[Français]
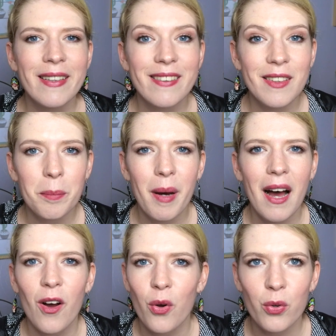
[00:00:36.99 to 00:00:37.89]

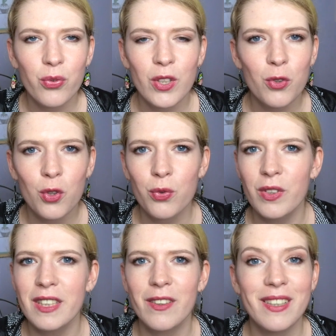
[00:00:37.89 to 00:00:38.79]
débats euh,
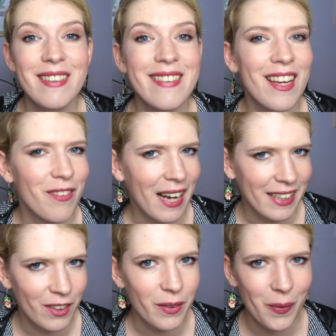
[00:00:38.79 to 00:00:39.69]
philosophiques qui ne servent à
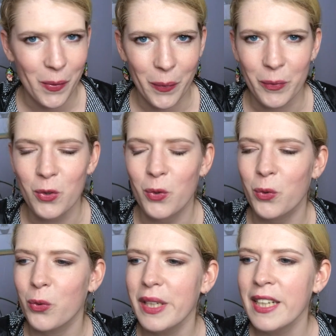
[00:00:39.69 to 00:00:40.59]
rien euh,
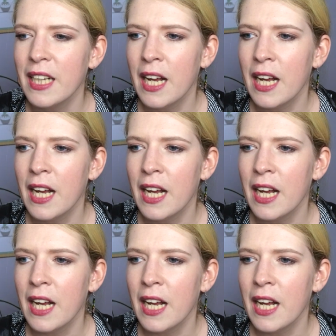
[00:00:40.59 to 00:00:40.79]
selon lui.